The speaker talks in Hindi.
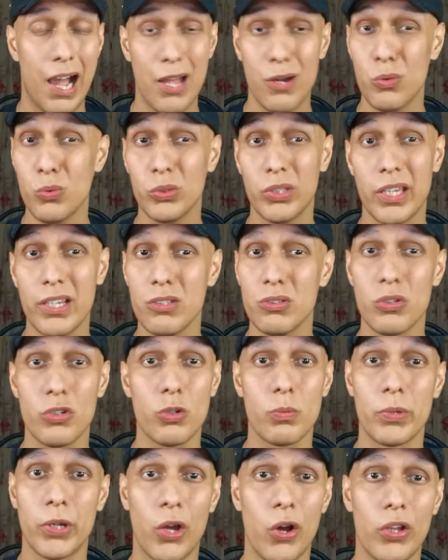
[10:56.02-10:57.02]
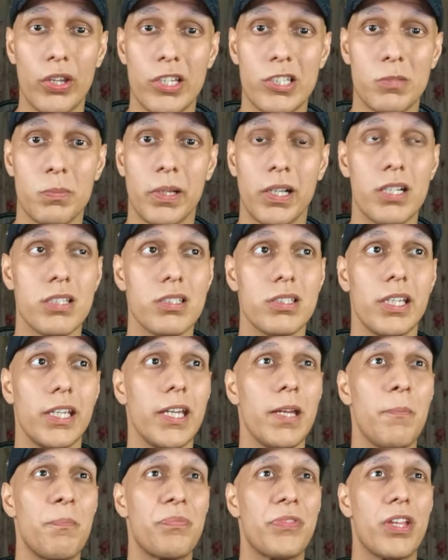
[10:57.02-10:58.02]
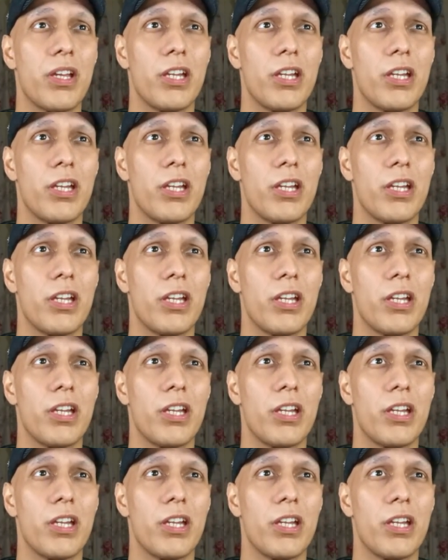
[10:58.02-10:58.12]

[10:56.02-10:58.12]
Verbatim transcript: आई डोंट थिंक सो टू बी ऑनेस्ट बिकॉज देखें